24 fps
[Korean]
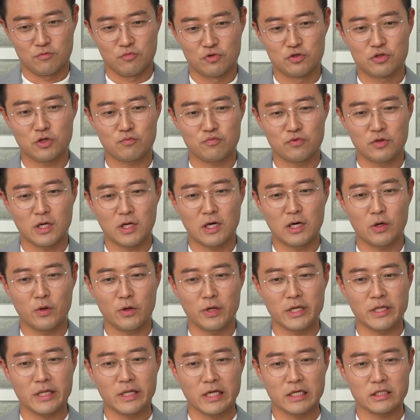물적 분할로
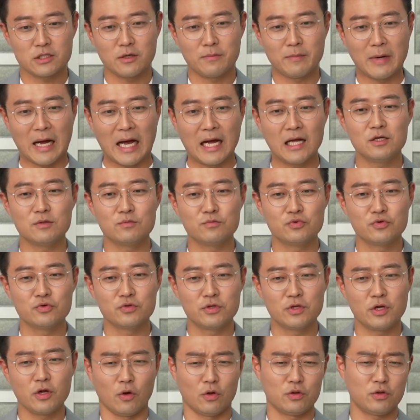인해서 많은
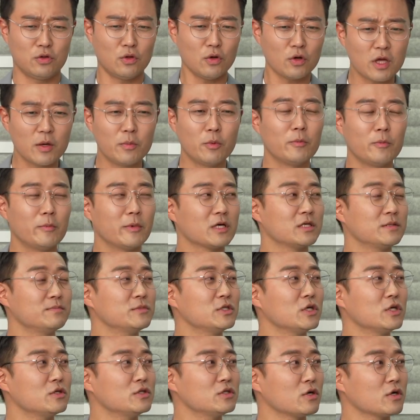분들이 어떻게 보면
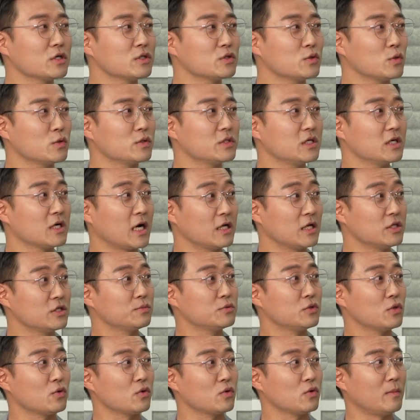금전적인 손실을
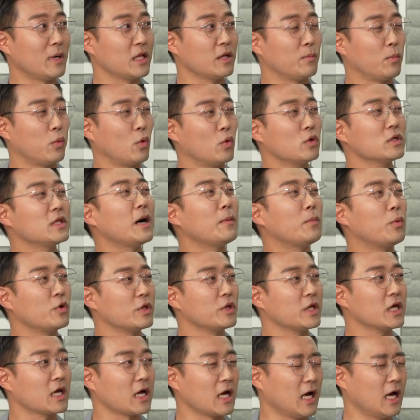간접적으로 많이 음. 보다
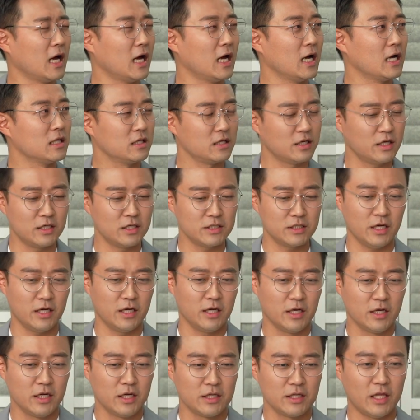보니까 음. 음. 특히 이제
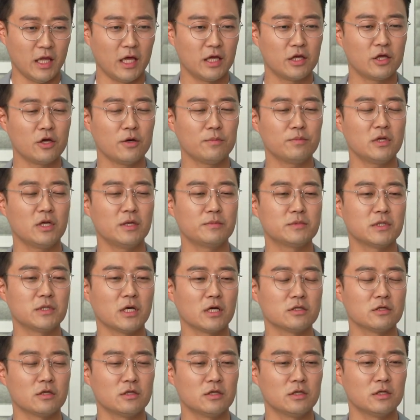대기업들
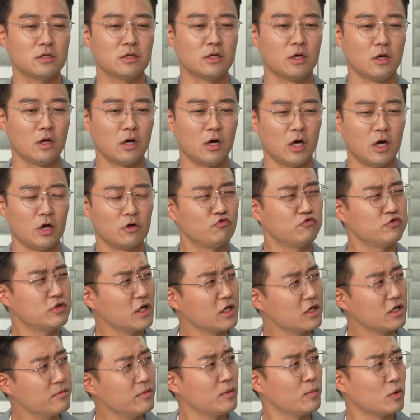입장에서는 아,
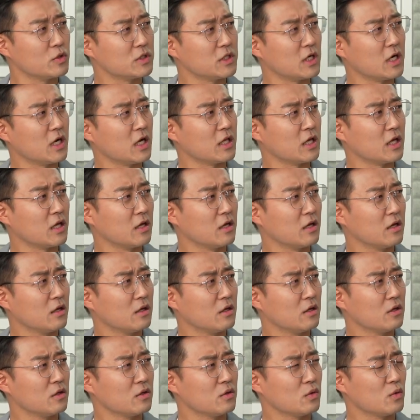투자금이 모자라니
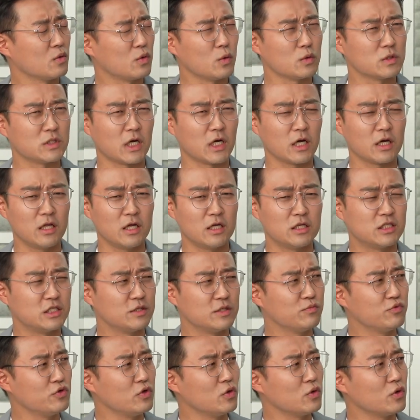그렇죠. 또, 또 예. 자기네
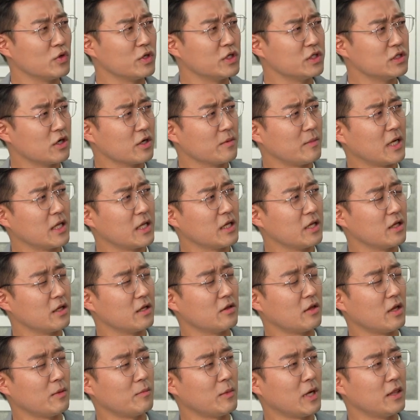지분율도 희석이 많이
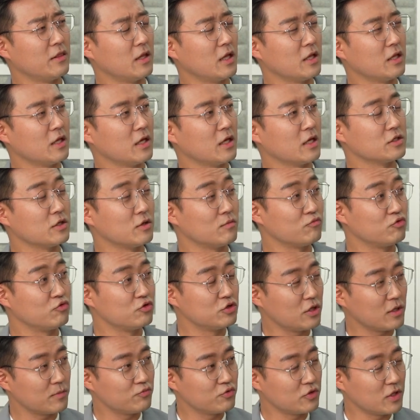되면 안 되니 그래서 음.
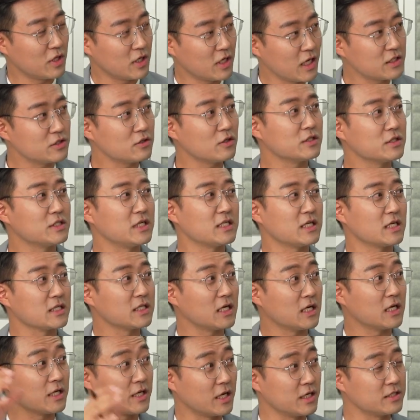물적 분할을 해서
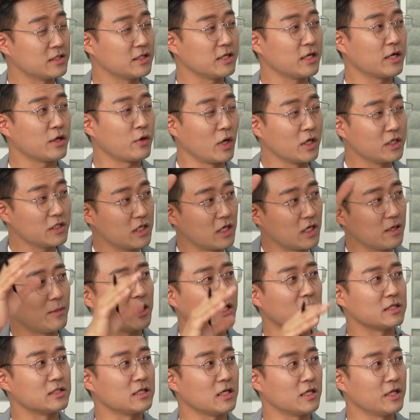재상장한 케이스들이 굉장히 음,
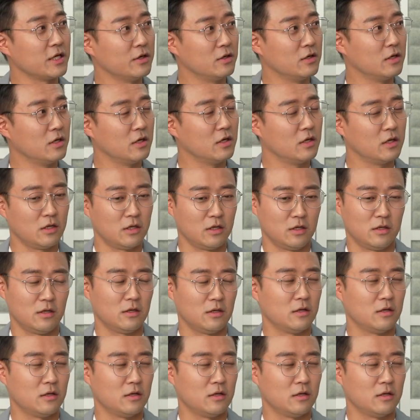많았잖아요. 네, 그동안